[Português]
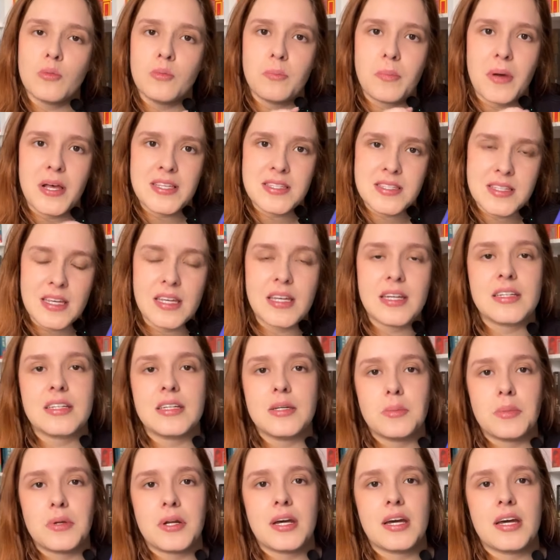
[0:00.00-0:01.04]
passei
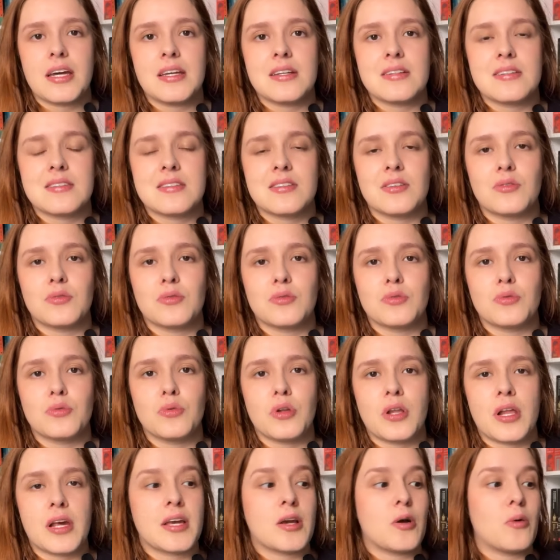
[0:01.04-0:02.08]
aqui para a edição do
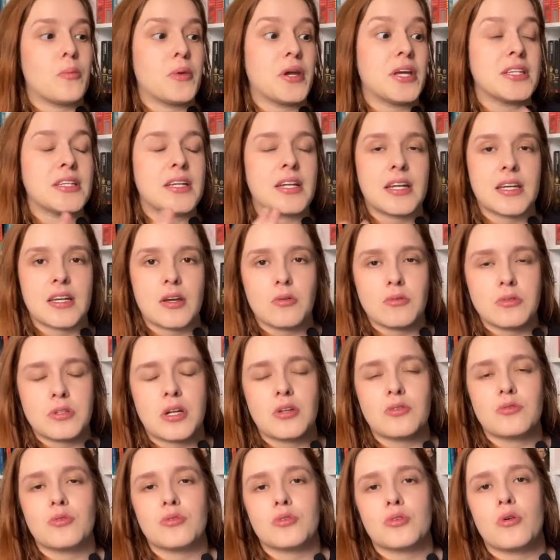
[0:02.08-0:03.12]
Oleg Almeida, né, que é um
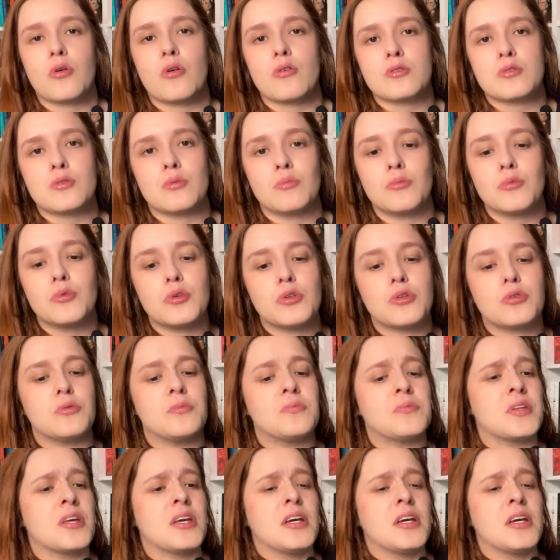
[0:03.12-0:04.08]
tradutor que eu gosto muito,